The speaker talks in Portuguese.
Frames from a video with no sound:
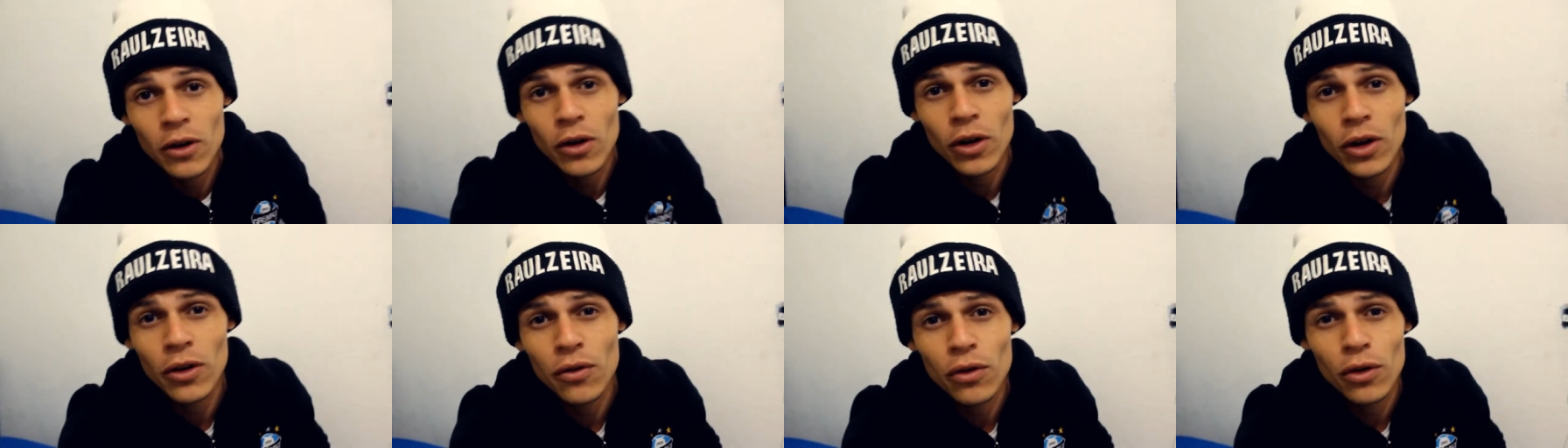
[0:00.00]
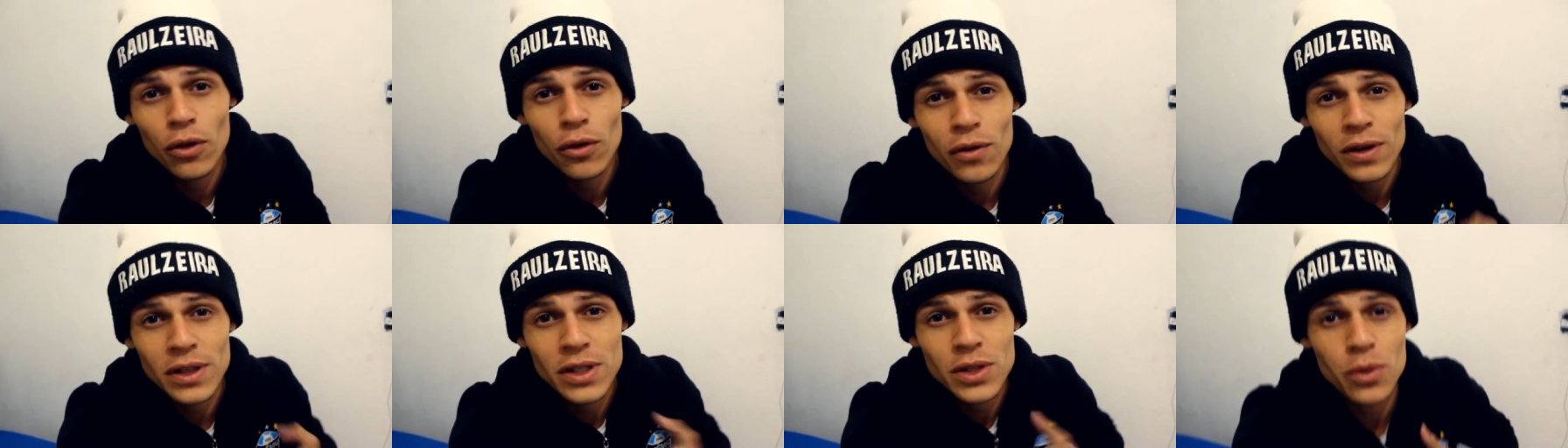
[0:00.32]
Agora eu
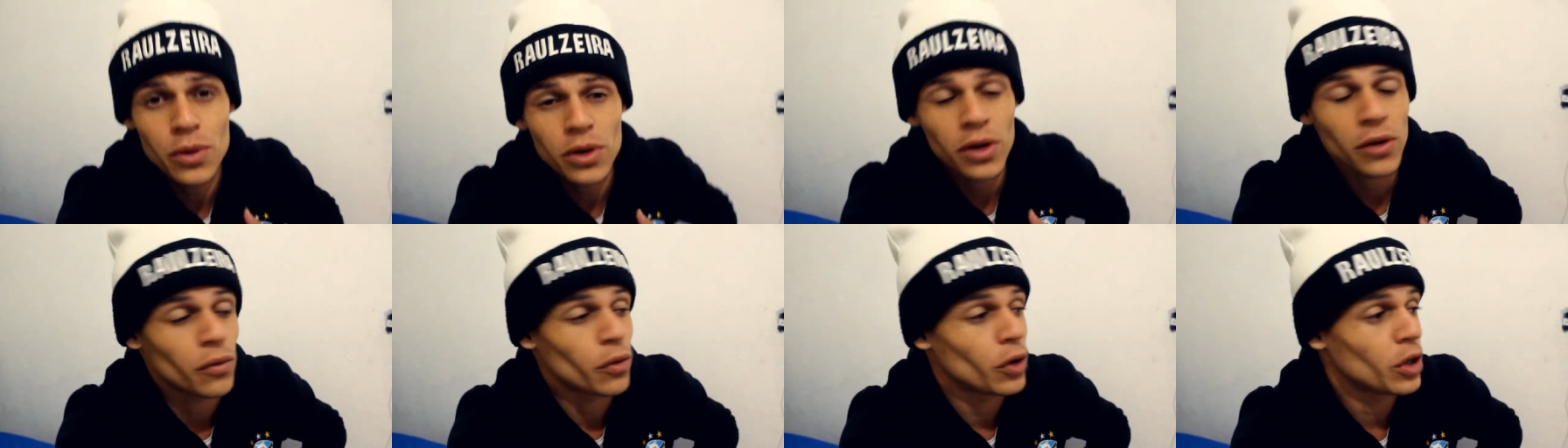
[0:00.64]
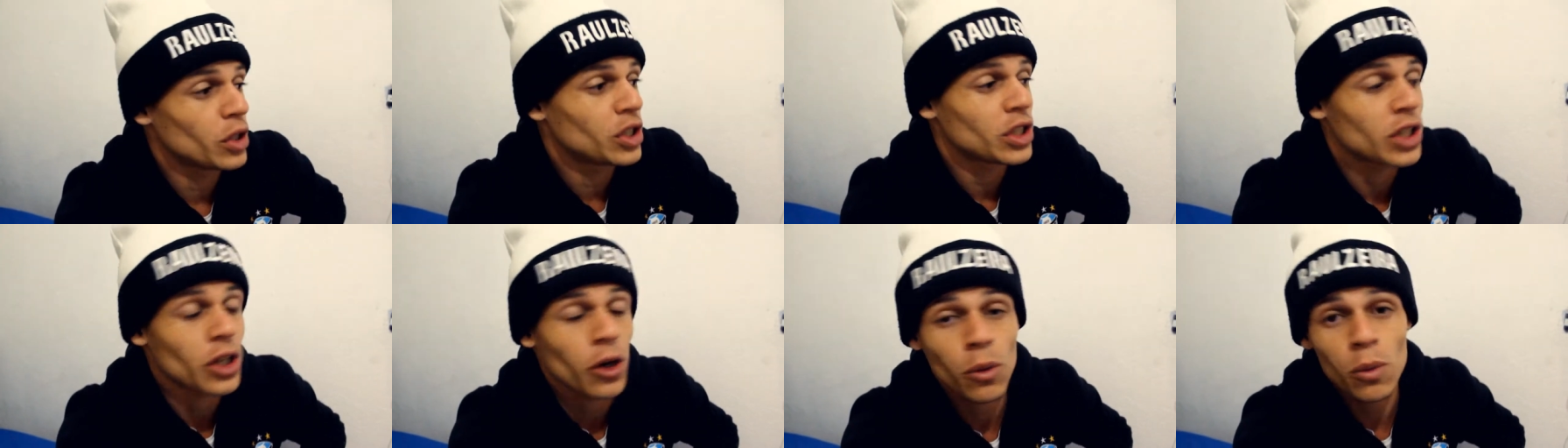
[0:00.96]
vou fazer o que? Eu
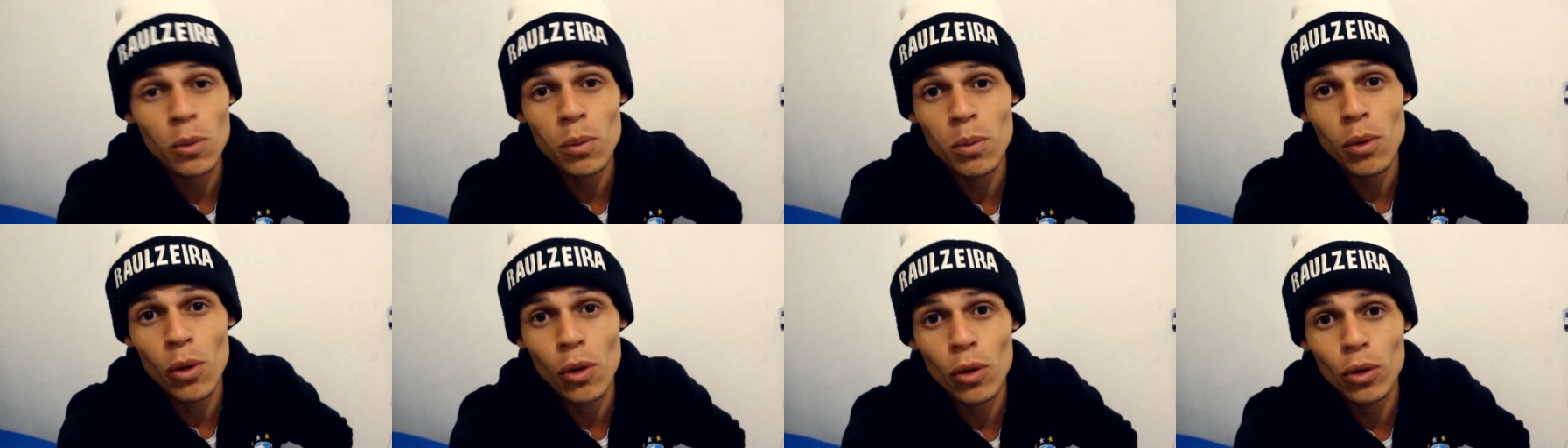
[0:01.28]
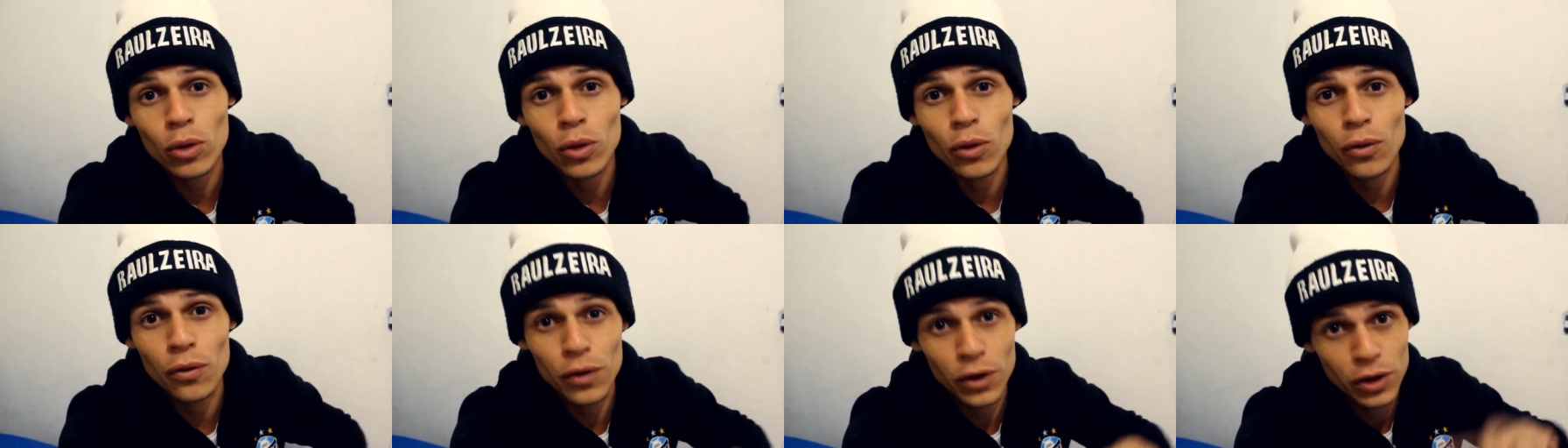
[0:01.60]
vou editar um
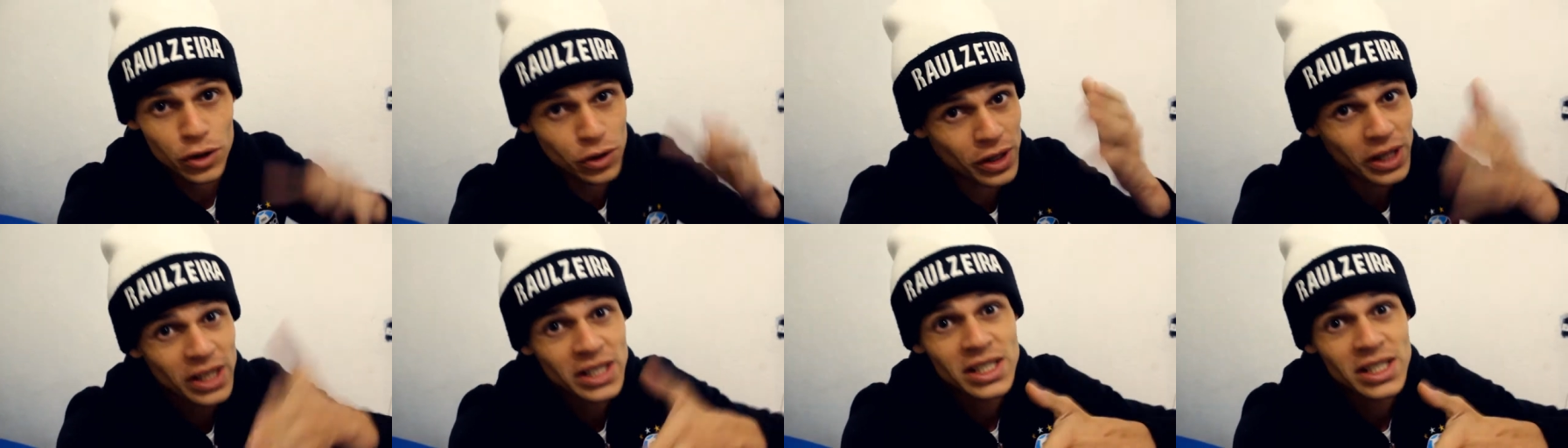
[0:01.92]
pouco do vídeo.